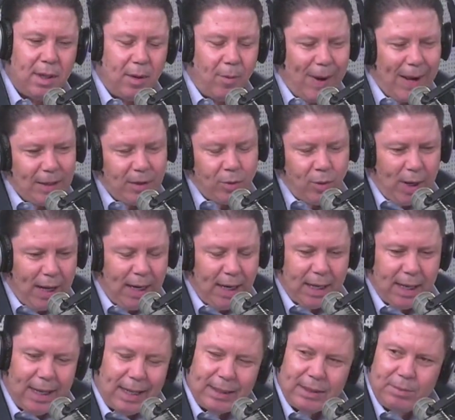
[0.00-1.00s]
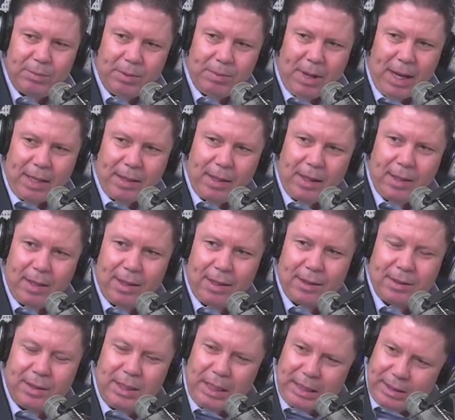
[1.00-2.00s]
وعنده علاقات ببعض
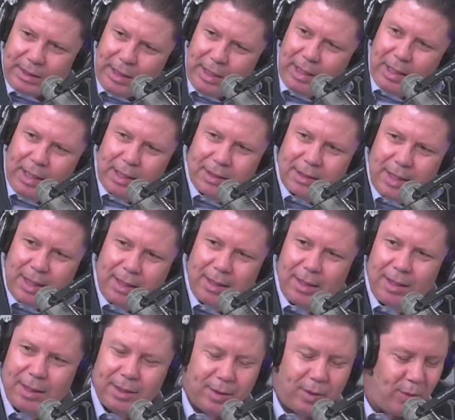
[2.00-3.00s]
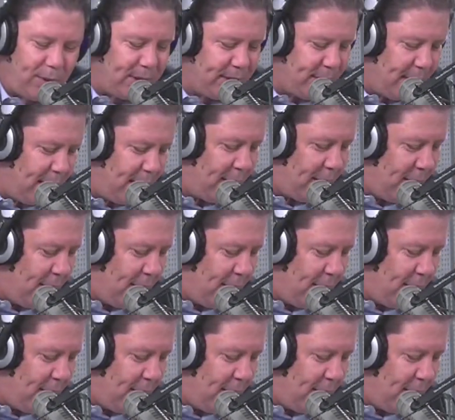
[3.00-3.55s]
السياسيين خاصه التوانسه